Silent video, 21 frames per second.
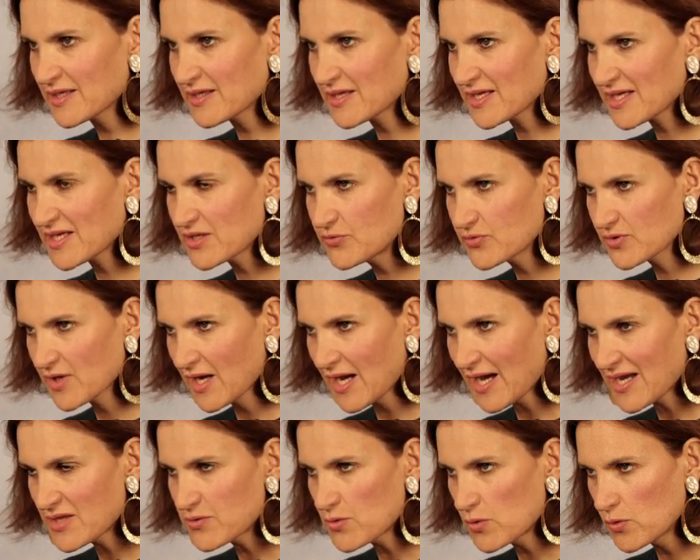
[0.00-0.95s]
crée du
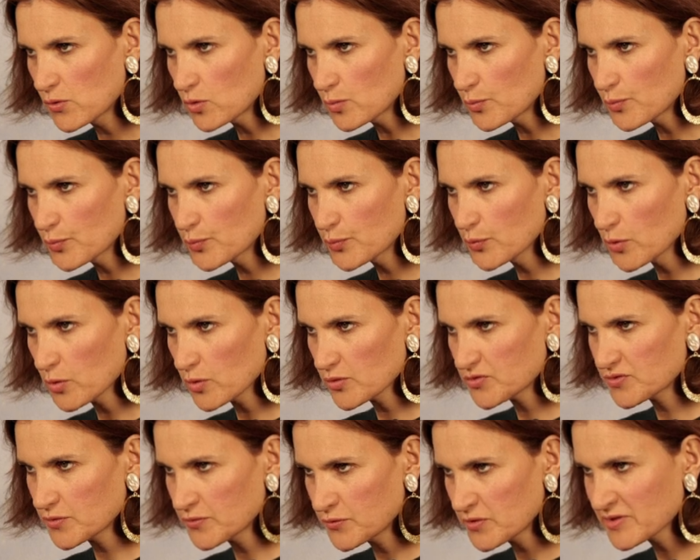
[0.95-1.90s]
gras et de l'eau pour
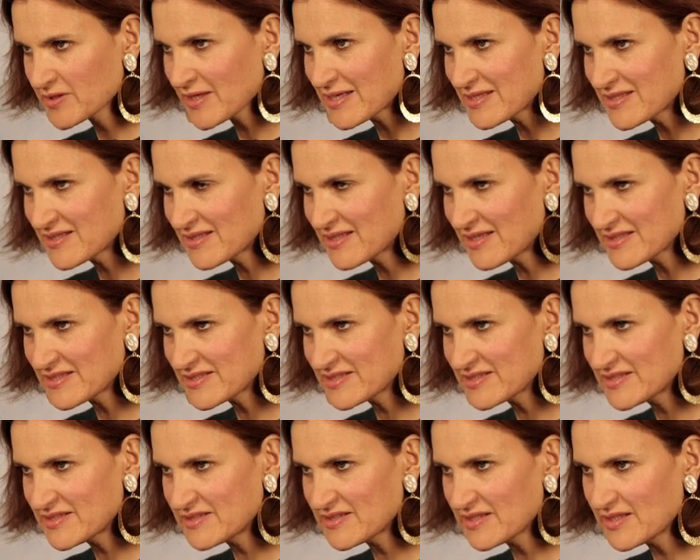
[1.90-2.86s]
neutraliser
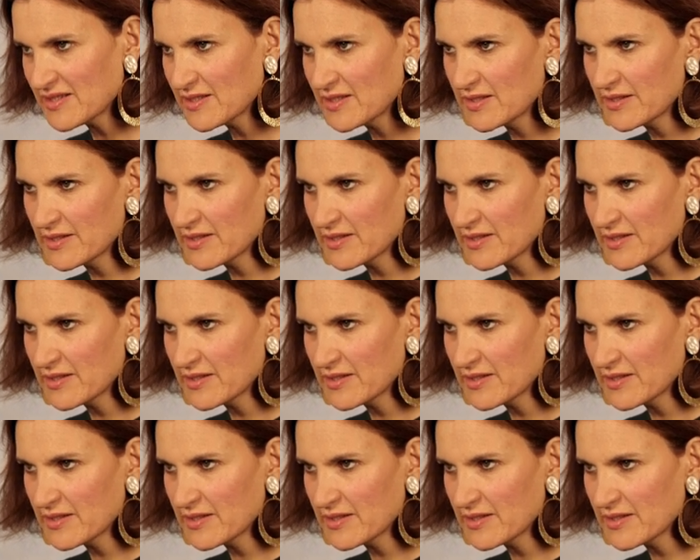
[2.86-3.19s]
l'acidité.